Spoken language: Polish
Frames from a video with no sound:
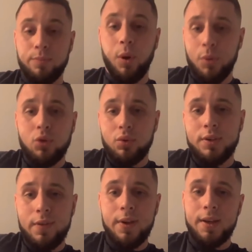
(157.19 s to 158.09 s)
Po prostu
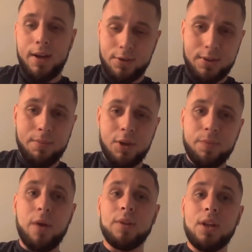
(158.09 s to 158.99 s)
chcę wygrać, chcę
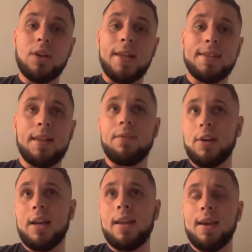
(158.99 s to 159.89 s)
mieć pełne szanse na
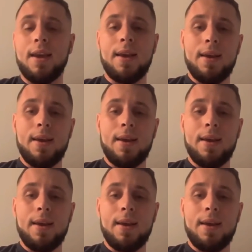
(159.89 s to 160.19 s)
wygrane.